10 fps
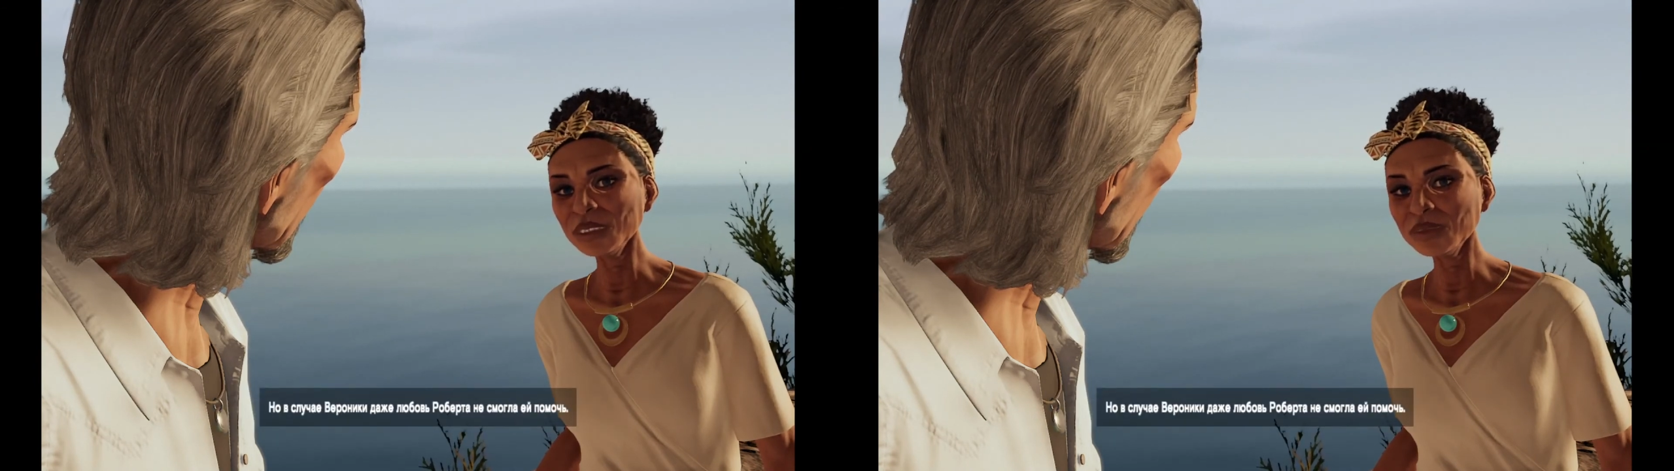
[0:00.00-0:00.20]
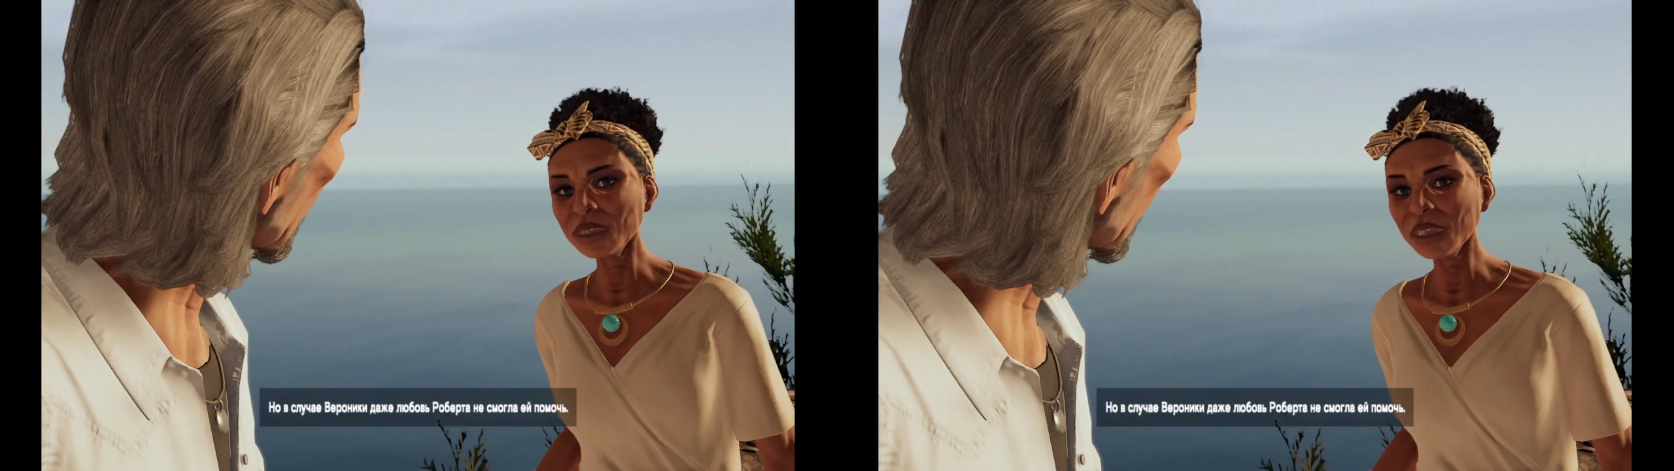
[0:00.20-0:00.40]

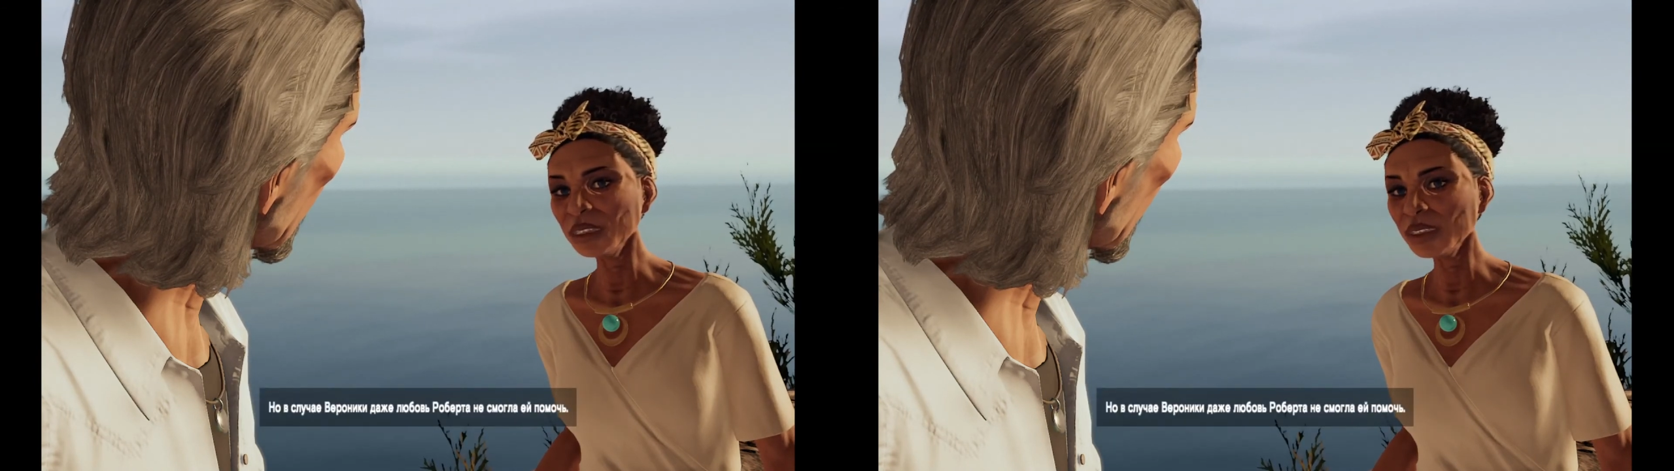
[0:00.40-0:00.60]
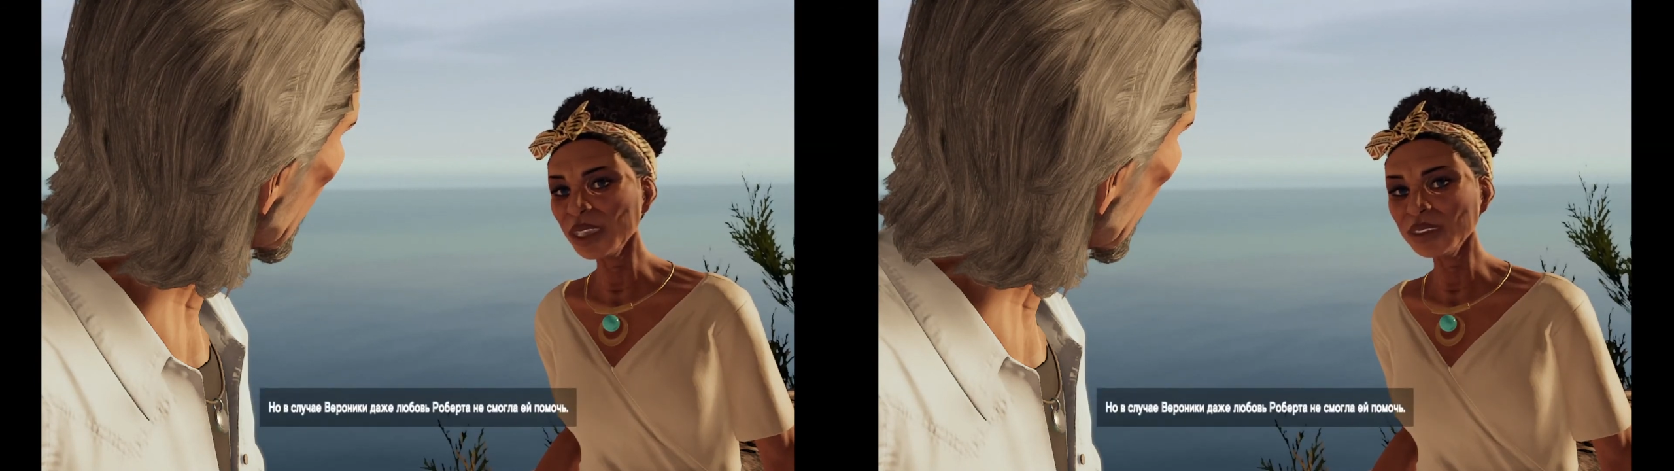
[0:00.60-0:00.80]
а
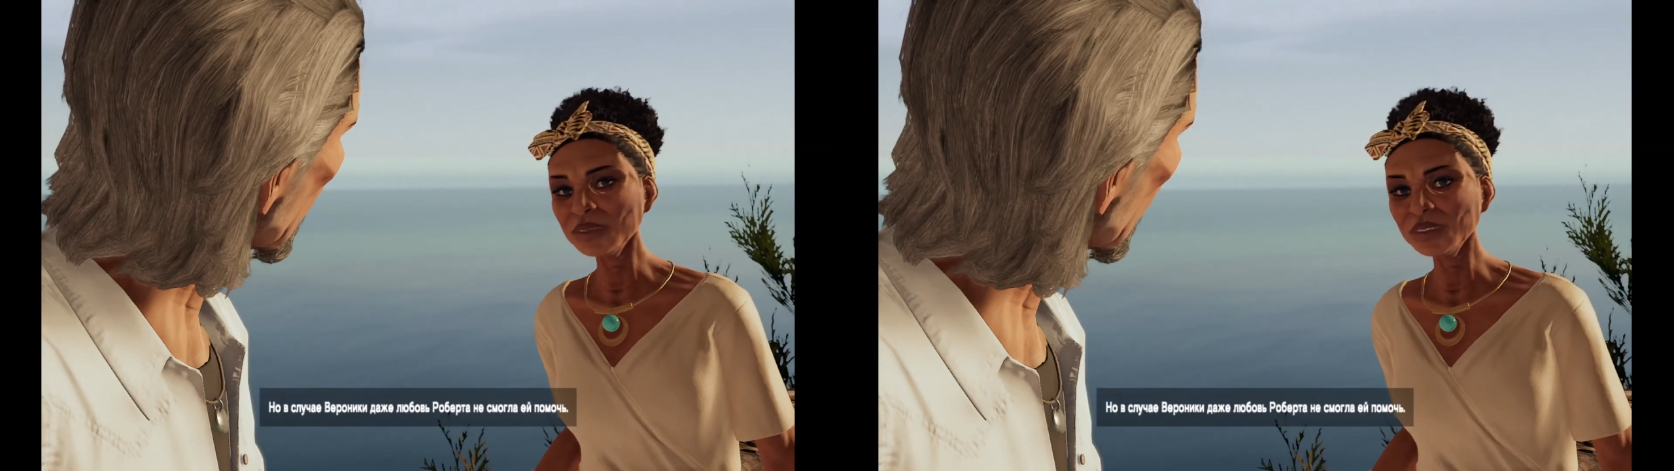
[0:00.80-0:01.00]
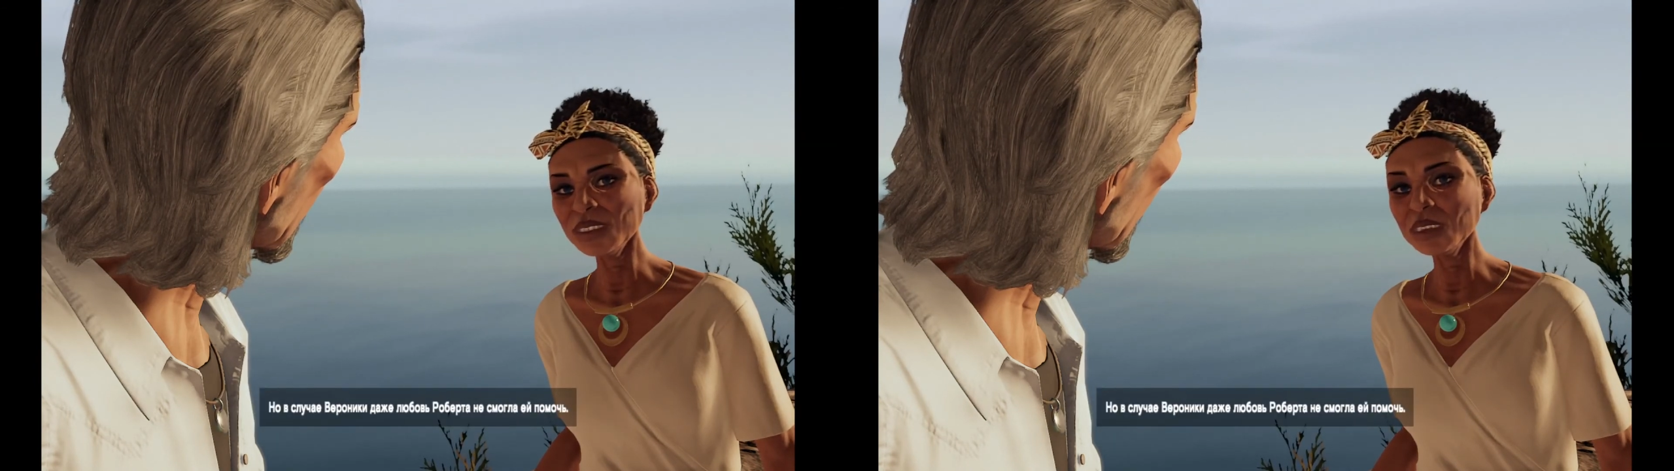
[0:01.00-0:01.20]
потом начала
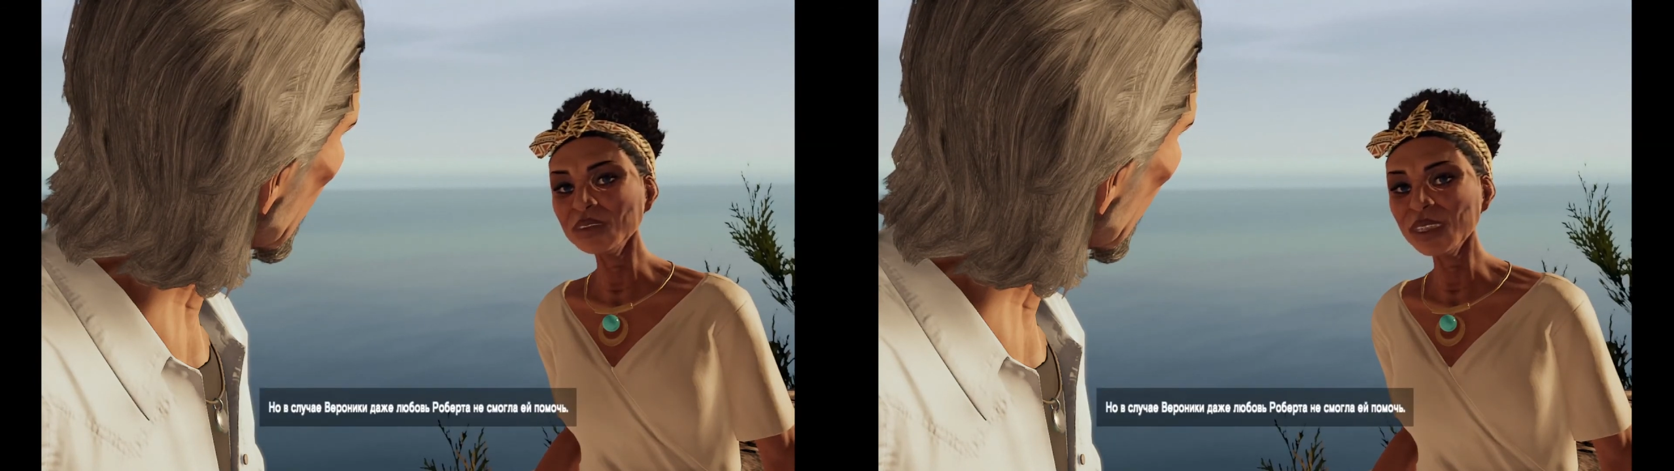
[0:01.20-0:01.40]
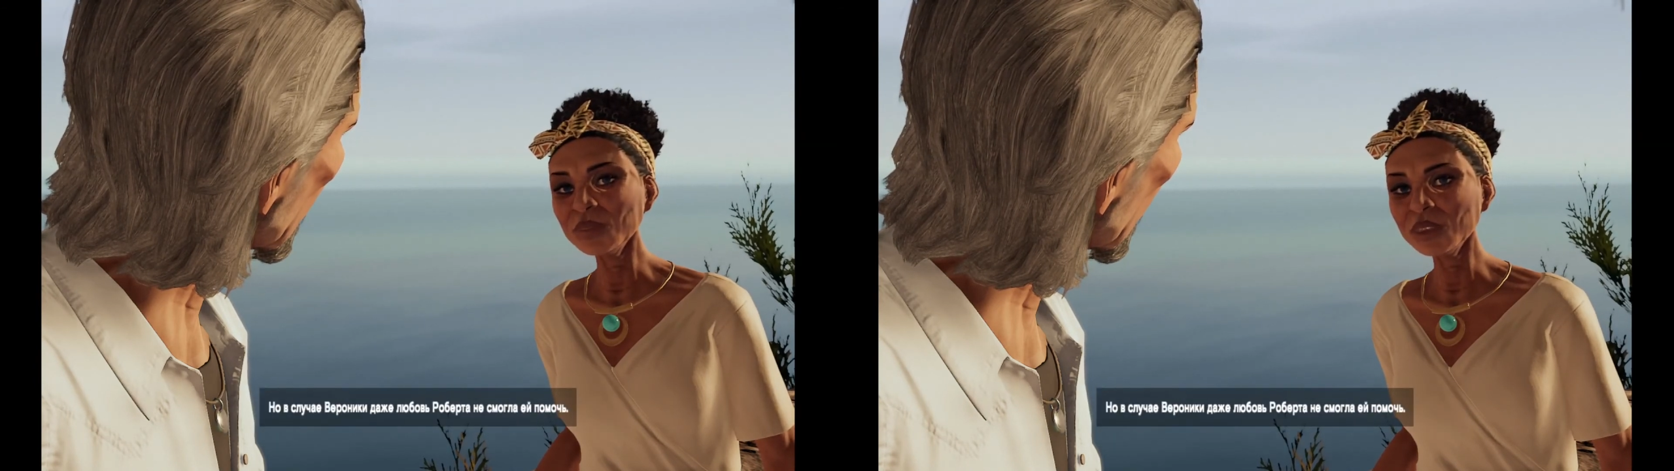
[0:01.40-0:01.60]
убивать
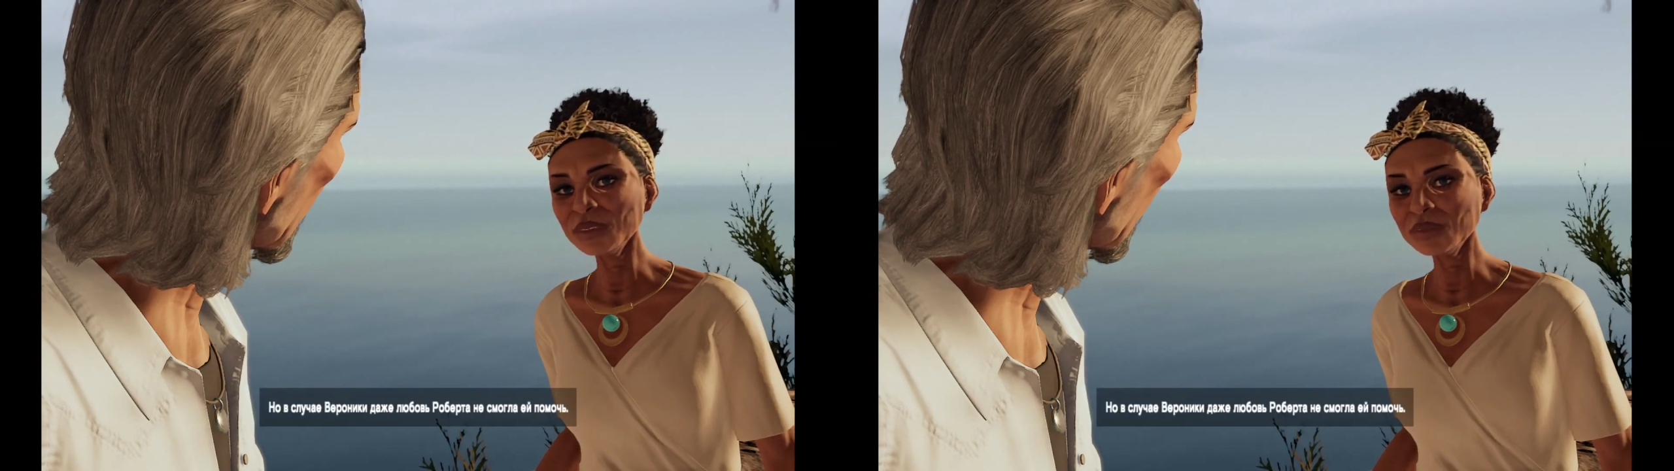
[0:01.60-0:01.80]
людей.